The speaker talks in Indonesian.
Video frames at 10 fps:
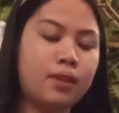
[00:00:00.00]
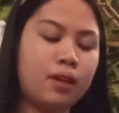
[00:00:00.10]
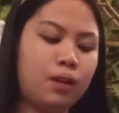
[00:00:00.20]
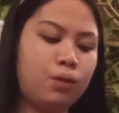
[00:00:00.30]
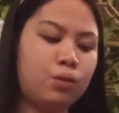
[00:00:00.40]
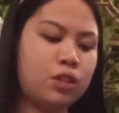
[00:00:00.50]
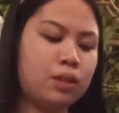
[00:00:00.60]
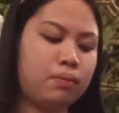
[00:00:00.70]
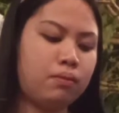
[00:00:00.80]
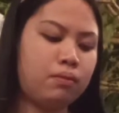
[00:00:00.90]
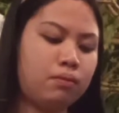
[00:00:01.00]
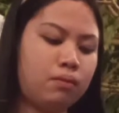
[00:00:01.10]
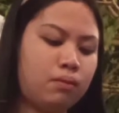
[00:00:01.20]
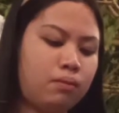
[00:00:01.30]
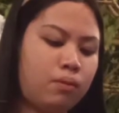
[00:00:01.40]
untuk cicip
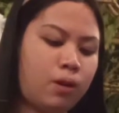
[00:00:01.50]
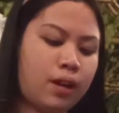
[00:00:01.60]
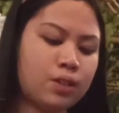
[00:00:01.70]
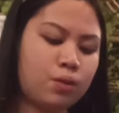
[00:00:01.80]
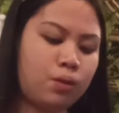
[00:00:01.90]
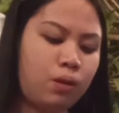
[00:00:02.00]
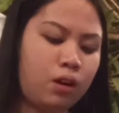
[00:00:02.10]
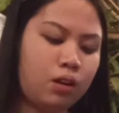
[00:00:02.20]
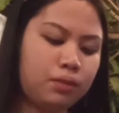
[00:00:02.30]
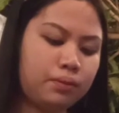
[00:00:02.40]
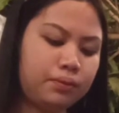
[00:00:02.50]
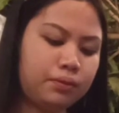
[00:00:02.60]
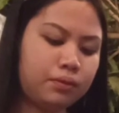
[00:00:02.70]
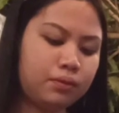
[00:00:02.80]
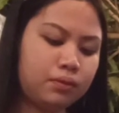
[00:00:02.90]
bolognese dulu ah
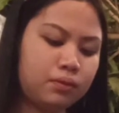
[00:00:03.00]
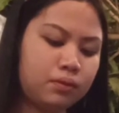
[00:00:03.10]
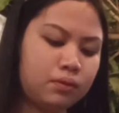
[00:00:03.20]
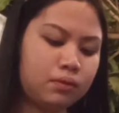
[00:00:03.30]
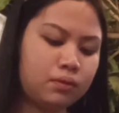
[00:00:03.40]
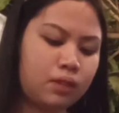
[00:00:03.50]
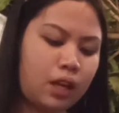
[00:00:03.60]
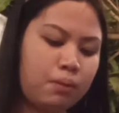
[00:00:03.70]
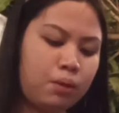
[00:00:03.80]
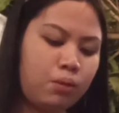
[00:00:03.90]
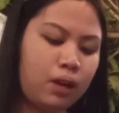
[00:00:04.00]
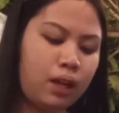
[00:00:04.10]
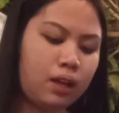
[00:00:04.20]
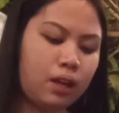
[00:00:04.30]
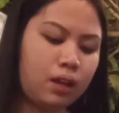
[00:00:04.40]
hmm. eh brule
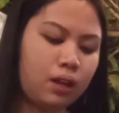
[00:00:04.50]
deh